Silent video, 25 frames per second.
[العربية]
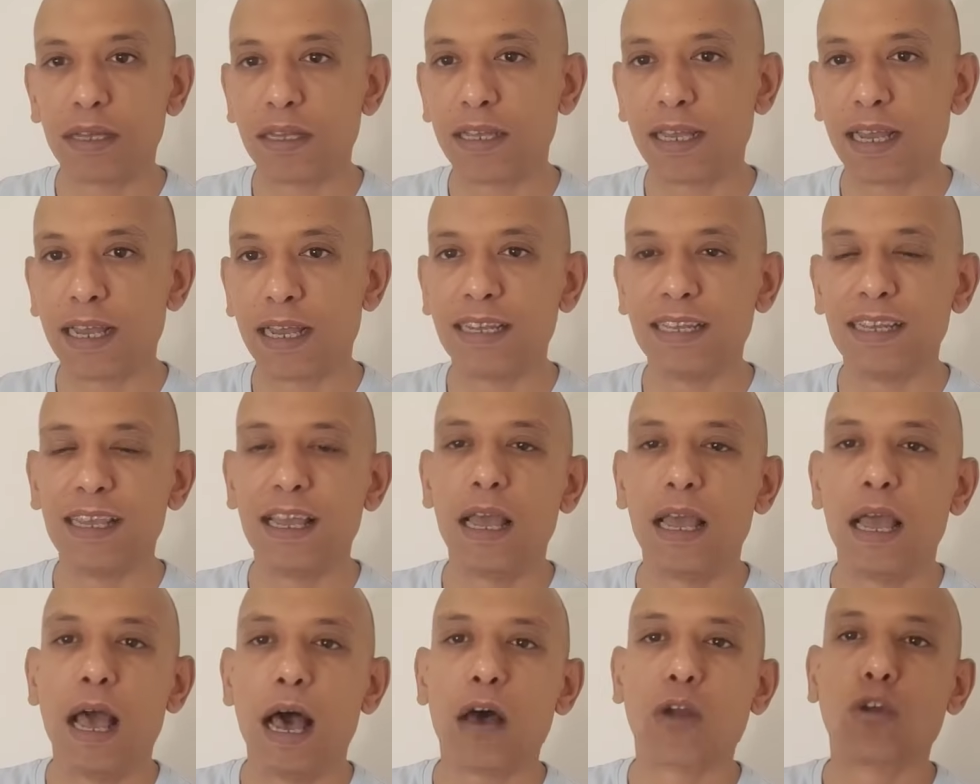يعني
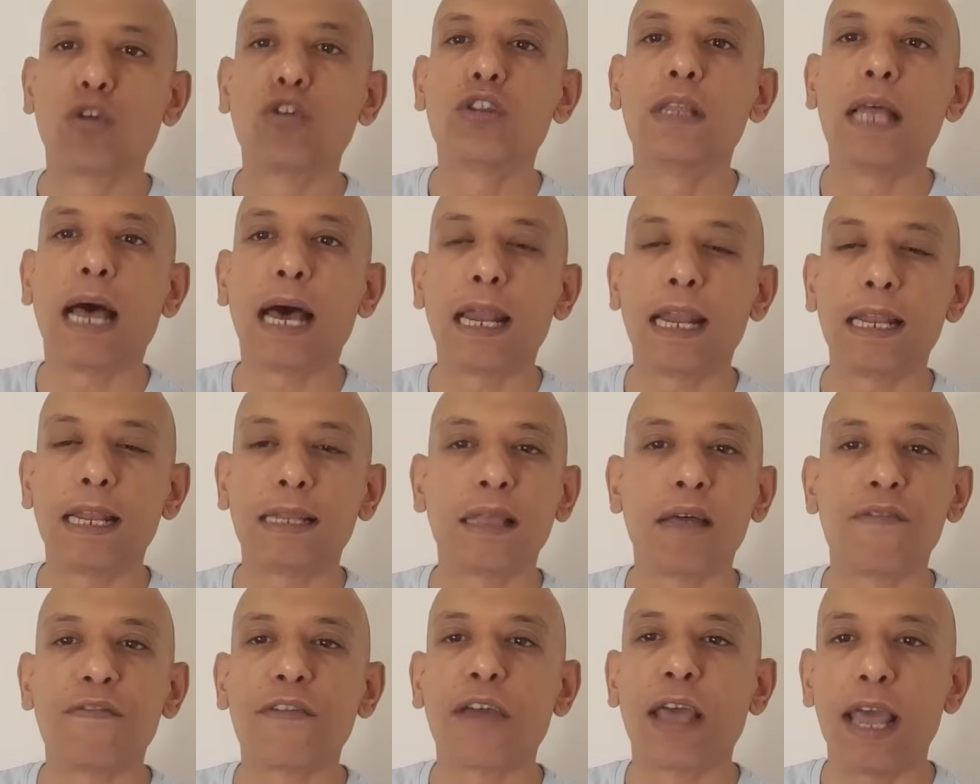ارد على
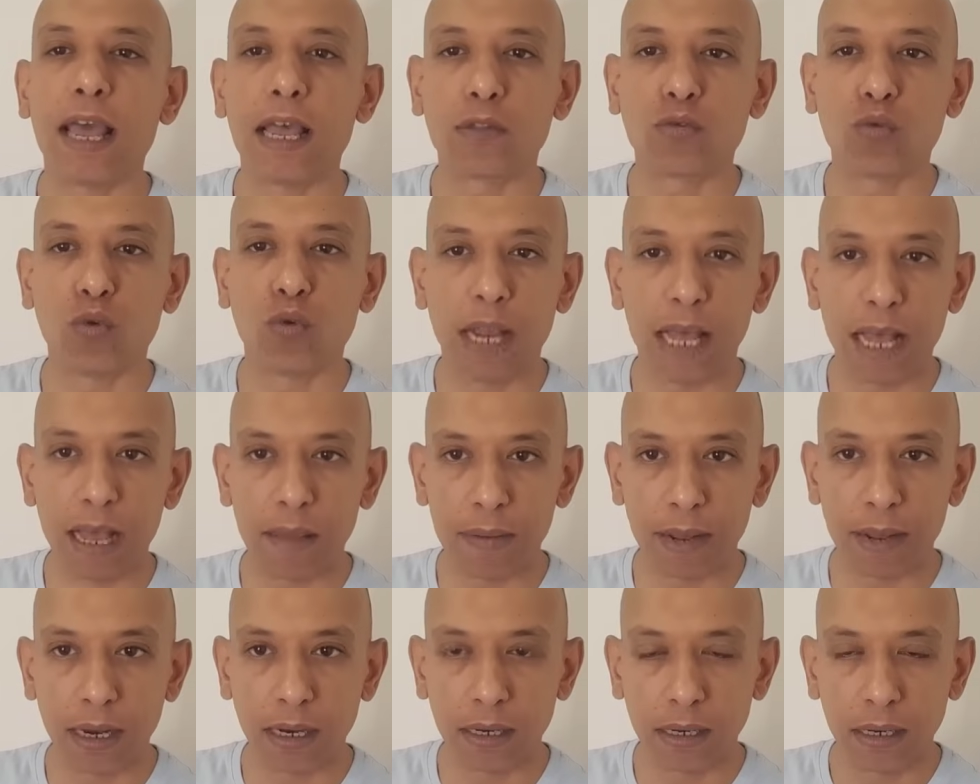التفاهات
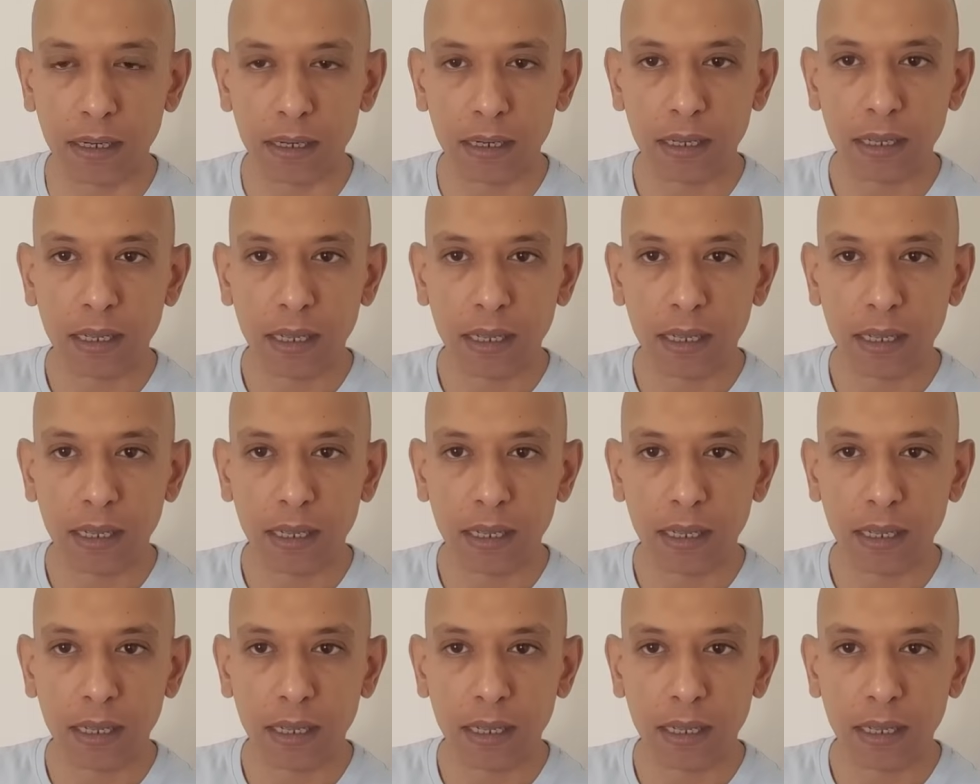والهبل